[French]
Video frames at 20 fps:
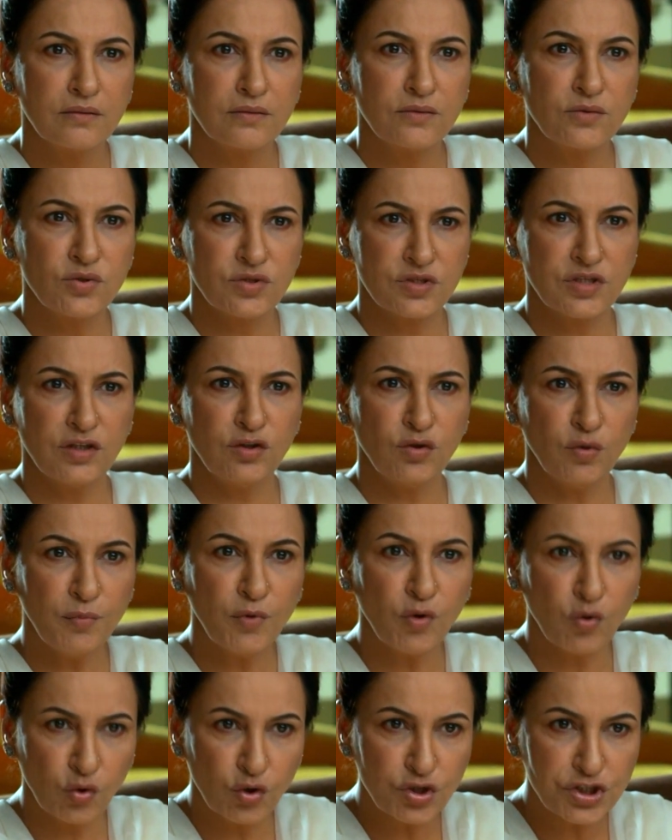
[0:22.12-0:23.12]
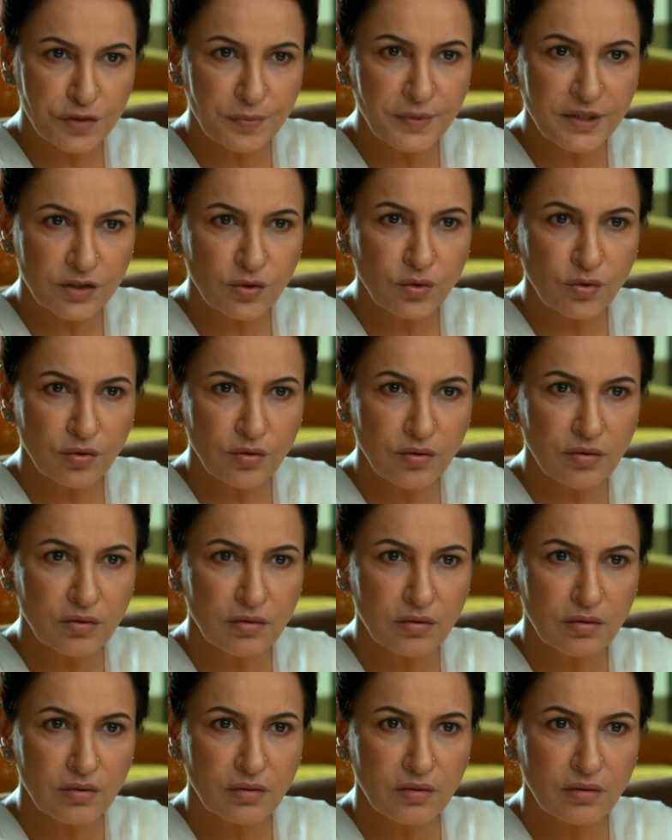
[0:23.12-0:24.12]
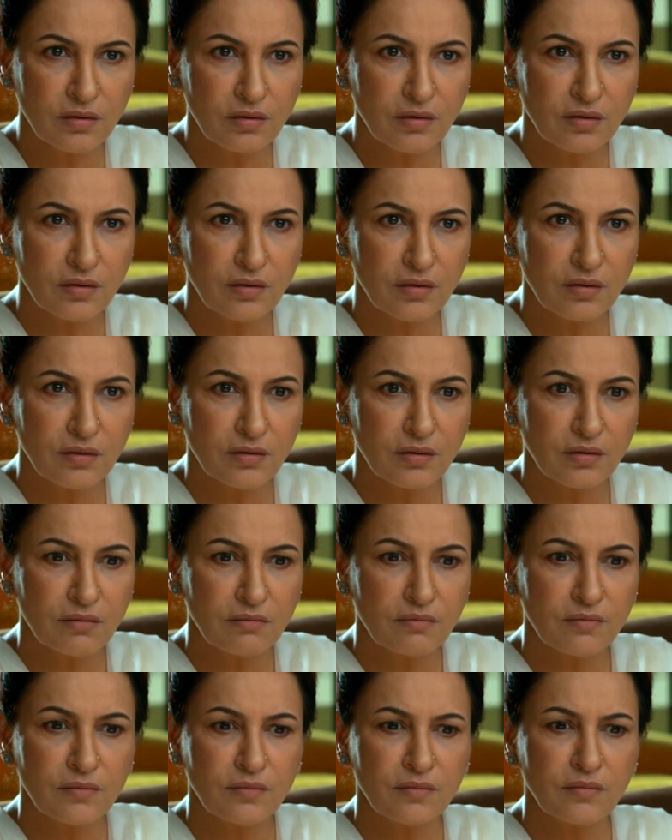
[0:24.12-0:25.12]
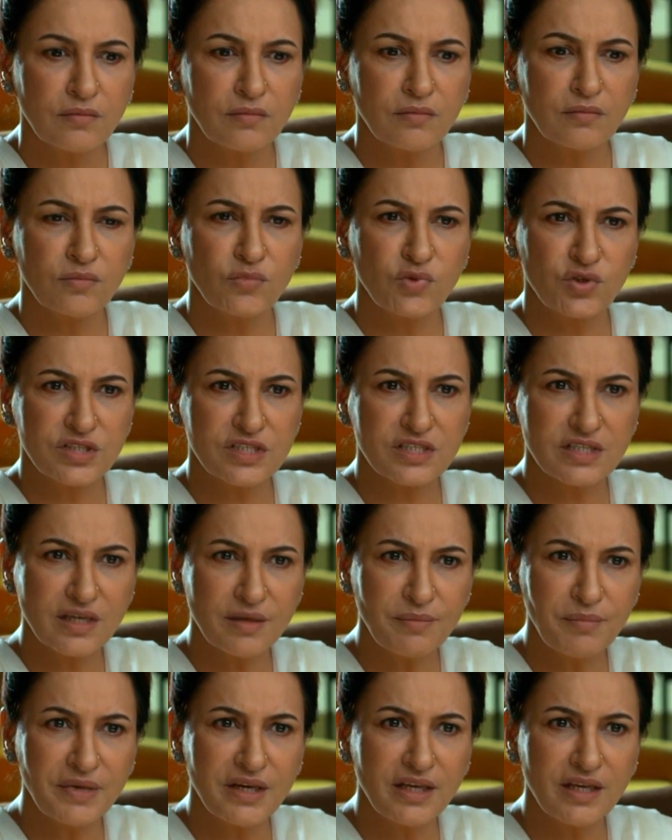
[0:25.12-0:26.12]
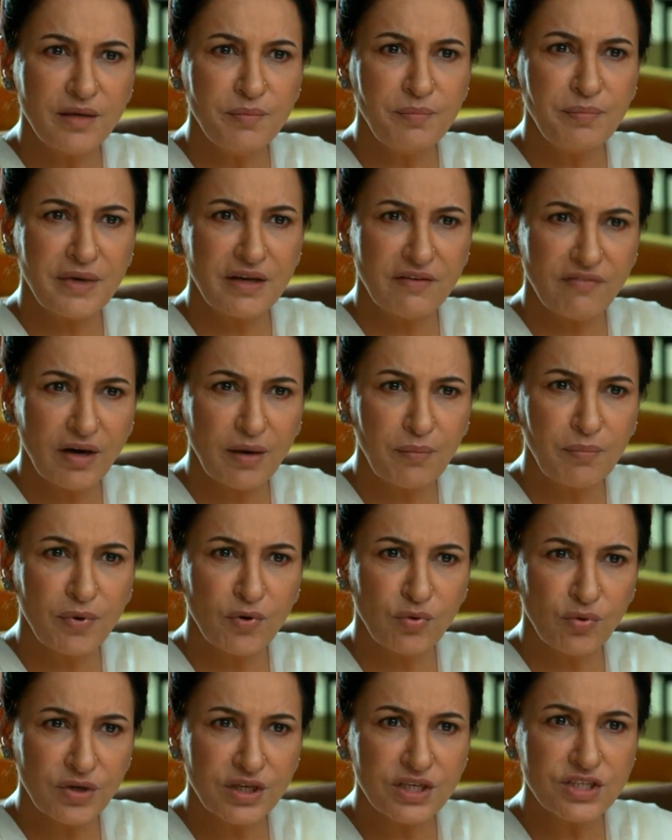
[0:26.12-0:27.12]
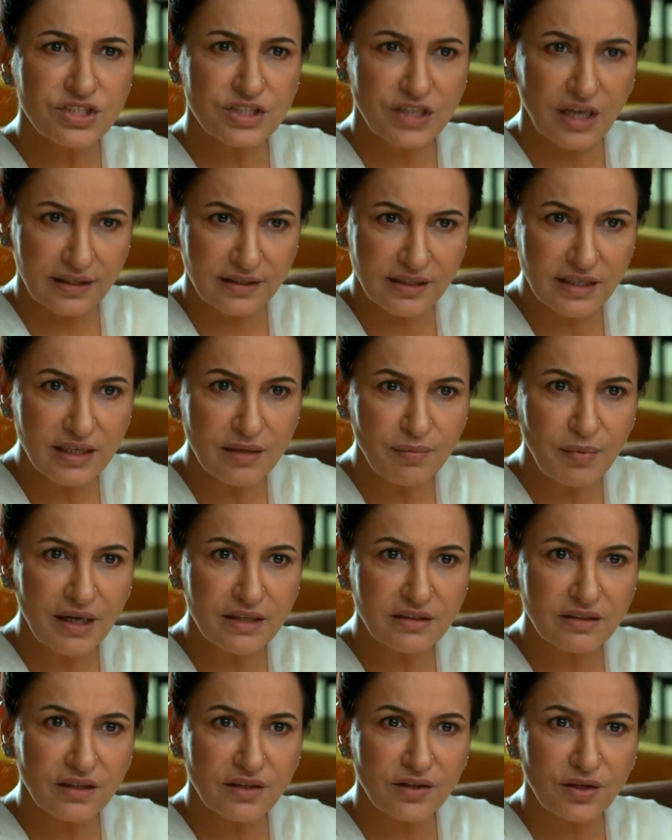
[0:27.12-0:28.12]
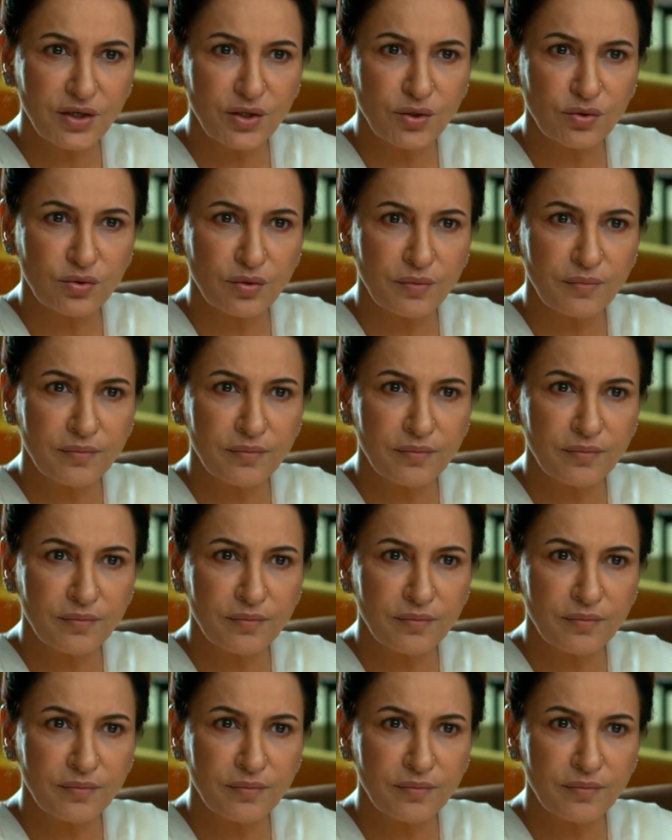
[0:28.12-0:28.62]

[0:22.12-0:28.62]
Nusra, es-tu raisonnable Vous parlez d'obtenir. Ma belle-fille veuve s'est mariée.